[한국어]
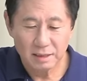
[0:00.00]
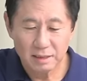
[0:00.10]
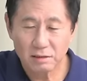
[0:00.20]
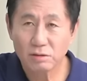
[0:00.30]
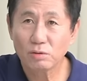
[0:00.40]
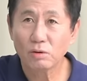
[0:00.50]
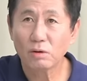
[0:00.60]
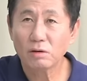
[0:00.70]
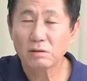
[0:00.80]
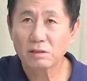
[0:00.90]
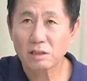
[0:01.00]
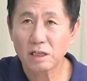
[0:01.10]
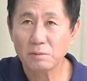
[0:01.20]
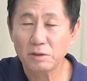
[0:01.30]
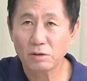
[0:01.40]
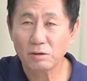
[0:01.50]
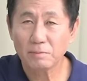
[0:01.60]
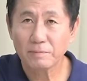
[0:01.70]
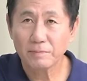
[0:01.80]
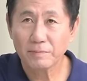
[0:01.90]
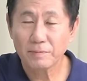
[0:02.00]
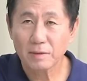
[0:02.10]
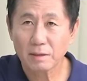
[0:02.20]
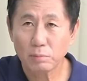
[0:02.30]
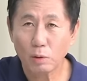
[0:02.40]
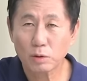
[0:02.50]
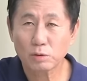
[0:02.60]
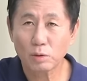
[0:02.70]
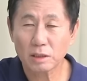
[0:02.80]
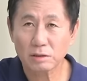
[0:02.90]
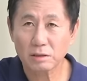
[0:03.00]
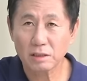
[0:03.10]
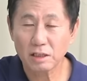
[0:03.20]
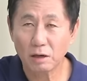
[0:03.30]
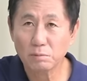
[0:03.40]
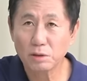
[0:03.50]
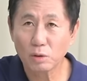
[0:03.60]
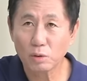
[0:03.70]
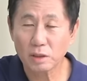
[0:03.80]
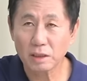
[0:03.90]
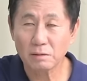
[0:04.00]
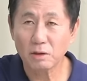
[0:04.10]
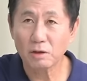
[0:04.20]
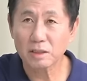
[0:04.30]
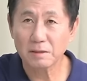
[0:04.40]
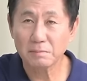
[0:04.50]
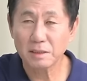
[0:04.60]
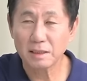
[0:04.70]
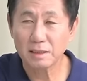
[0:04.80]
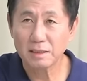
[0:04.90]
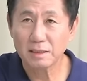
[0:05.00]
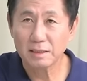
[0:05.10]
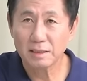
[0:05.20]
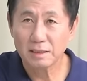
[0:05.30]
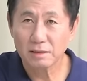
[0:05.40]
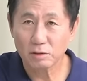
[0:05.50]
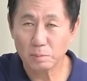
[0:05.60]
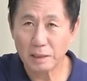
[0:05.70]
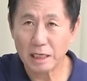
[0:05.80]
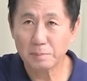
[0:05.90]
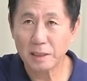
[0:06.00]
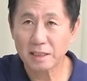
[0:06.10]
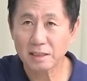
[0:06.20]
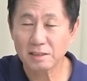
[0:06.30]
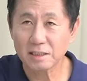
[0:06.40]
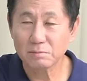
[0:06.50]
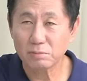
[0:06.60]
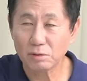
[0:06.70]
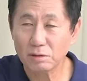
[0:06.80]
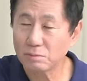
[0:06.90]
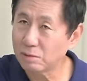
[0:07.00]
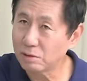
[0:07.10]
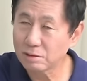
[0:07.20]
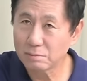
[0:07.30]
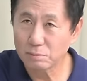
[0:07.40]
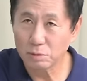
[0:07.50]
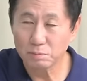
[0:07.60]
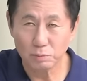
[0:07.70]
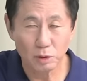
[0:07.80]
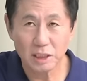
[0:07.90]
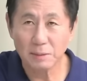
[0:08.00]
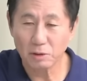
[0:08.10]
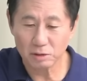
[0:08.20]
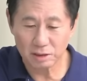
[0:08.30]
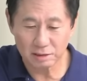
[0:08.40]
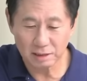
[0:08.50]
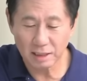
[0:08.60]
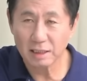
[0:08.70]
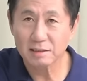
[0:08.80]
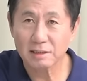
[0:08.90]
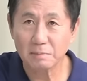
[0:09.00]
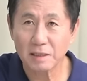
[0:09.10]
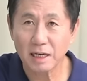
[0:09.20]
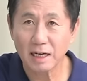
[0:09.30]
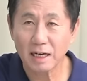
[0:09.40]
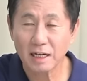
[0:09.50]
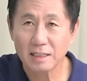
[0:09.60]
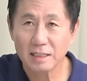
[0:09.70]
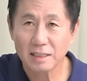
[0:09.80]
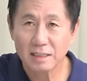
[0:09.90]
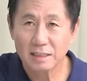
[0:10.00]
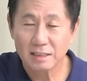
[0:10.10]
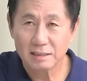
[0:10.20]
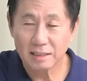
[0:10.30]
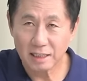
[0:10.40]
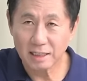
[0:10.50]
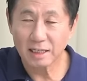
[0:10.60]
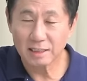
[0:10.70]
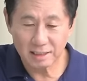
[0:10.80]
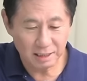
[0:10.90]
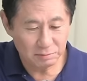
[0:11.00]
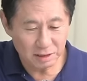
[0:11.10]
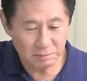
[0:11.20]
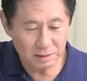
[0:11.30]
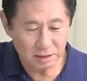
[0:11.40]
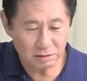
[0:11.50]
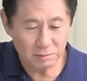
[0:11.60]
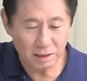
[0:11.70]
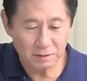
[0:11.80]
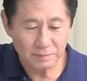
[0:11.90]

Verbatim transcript: 그리고 그 특활비로 폭소가 터졌는 염소고기를 먹었답니다. 그리고 파리 파켓에서 뭘, 뭐, 뭘, 뭘 사먹었다든가. 참나. 대단한 사람들입니다, 정말.